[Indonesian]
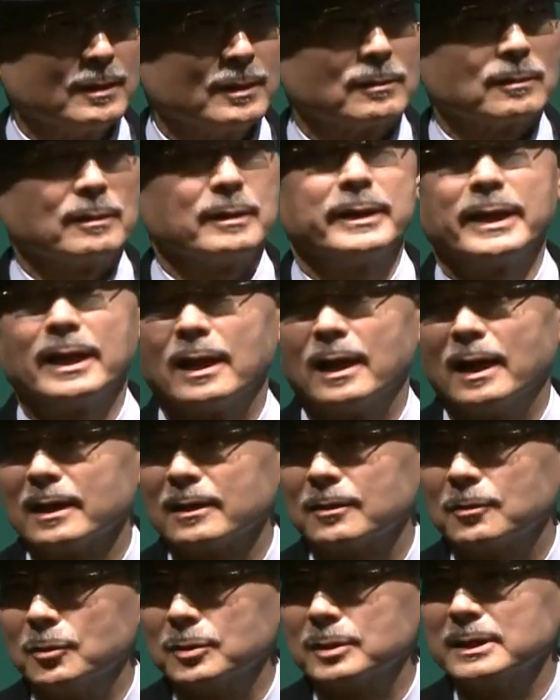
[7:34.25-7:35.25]

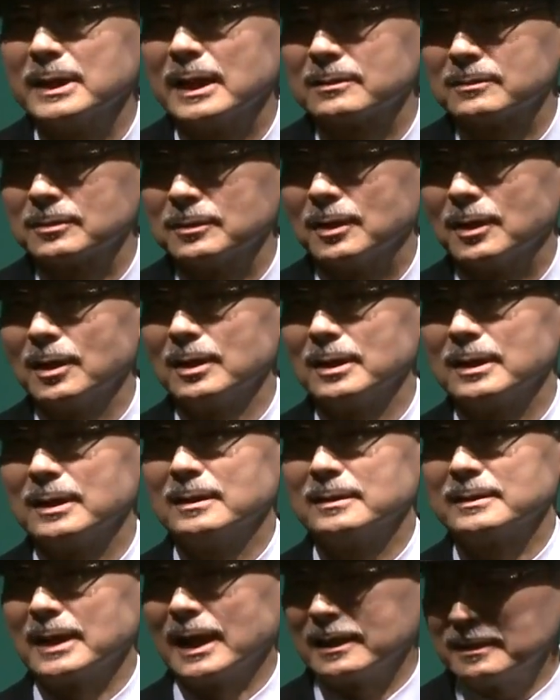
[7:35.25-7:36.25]
Mereka bilang pada
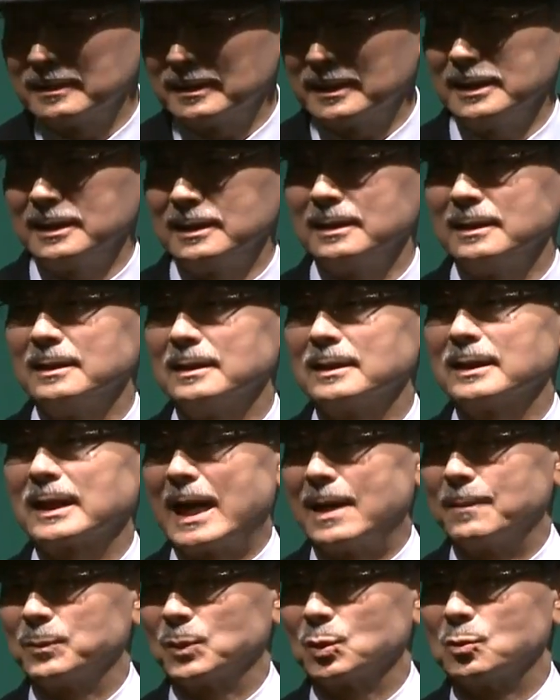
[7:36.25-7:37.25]
saya bahwa
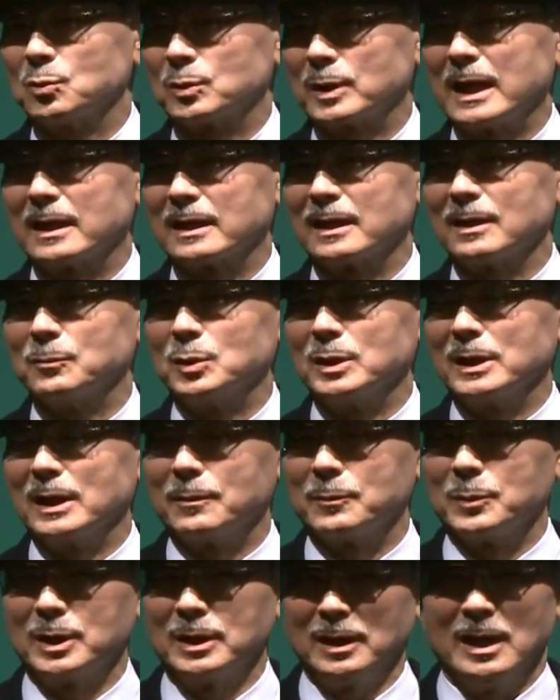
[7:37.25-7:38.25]
mereka terkesan
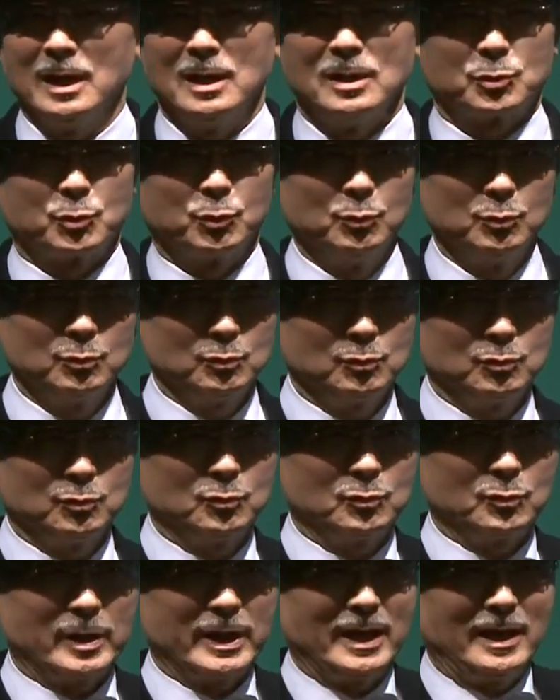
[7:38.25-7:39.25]
sekali
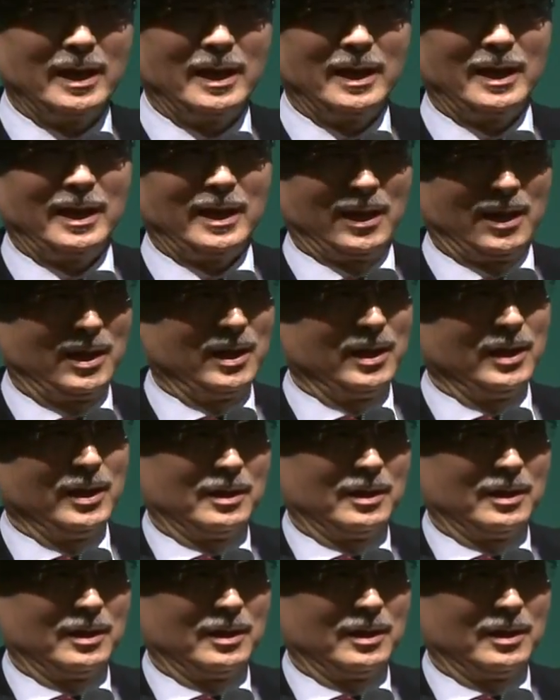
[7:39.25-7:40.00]
dengan uh,